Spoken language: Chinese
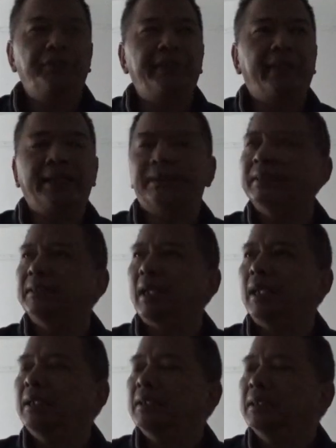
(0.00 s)
非得改进一下。
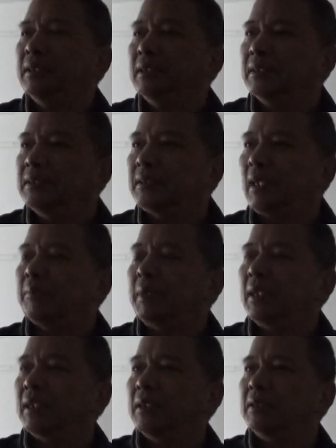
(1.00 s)
上
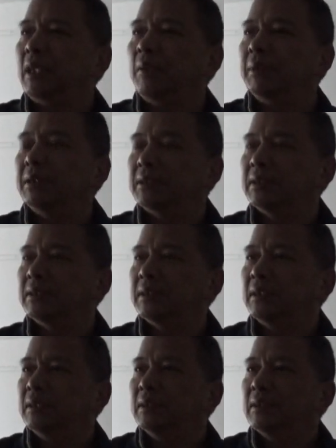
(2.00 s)
面和下面是，
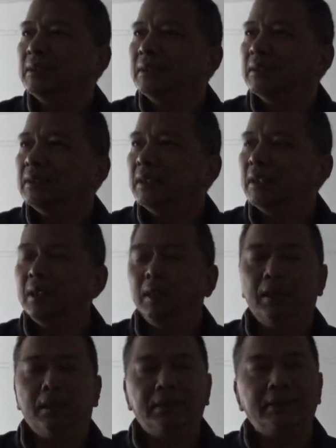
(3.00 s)

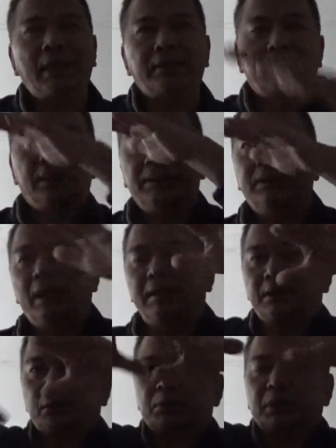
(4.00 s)
呃，上底和下底
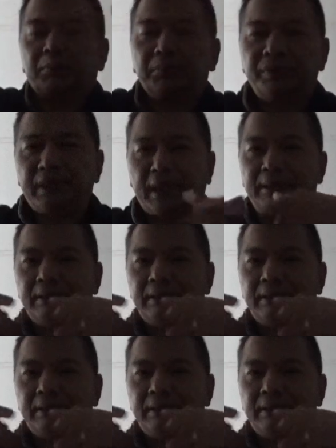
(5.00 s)
中间部分改